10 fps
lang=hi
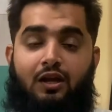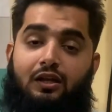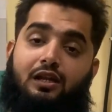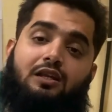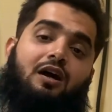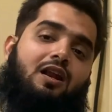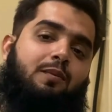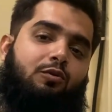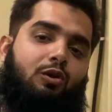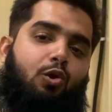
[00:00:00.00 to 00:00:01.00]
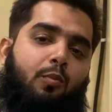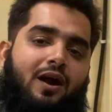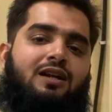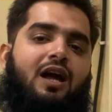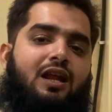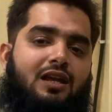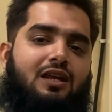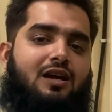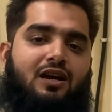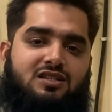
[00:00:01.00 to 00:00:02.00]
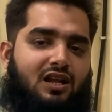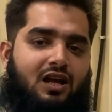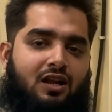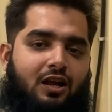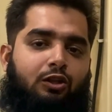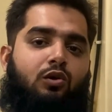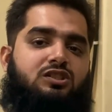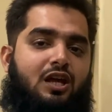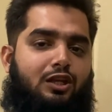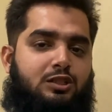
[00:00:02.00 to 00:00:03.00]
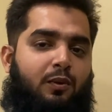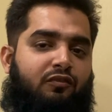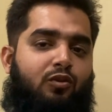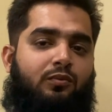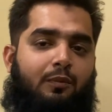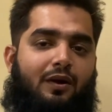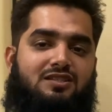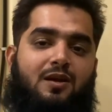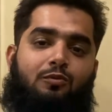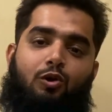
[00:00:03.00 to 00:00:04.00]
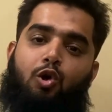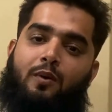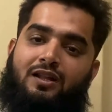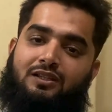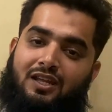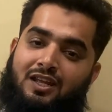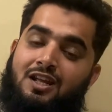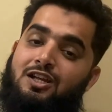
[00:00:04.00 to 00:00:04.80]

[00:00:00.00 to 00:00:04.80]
लेकिन अगर आपको लोबान डायरेक्ट ही अगर जलाना है तो सैरिश परफ्यूम के पास आपको लोबान की